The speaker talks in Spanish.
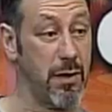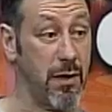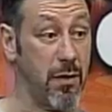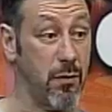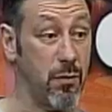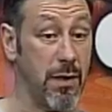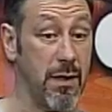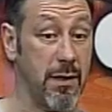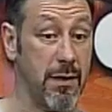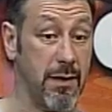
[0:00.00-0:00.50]
a
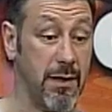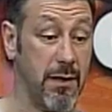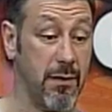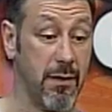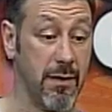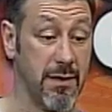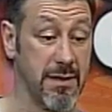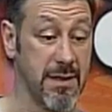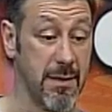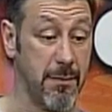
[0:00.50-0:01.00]
la,
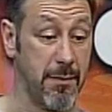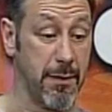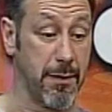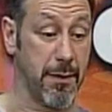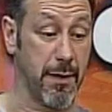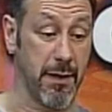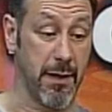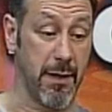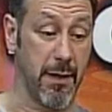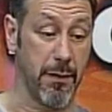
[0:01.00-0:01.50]
hora de
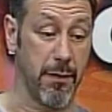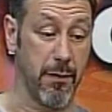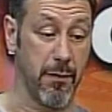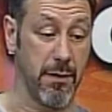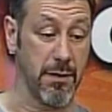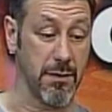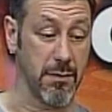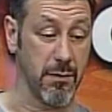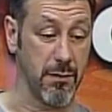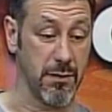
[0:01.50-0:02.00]
establecer
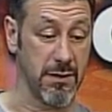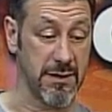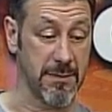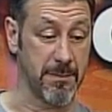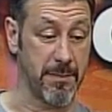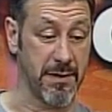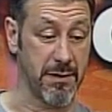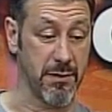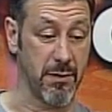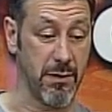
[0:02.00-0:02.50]
relaciones con
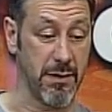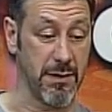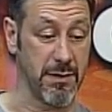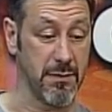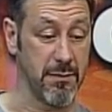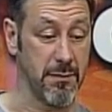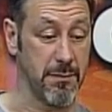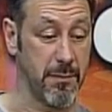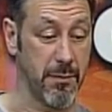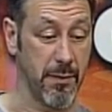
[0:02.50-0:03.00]
otras personas,
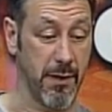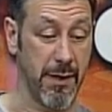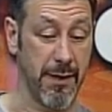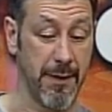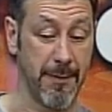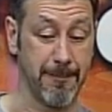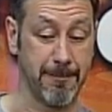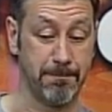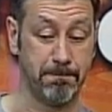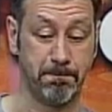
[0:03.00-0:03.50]
¿no? Porque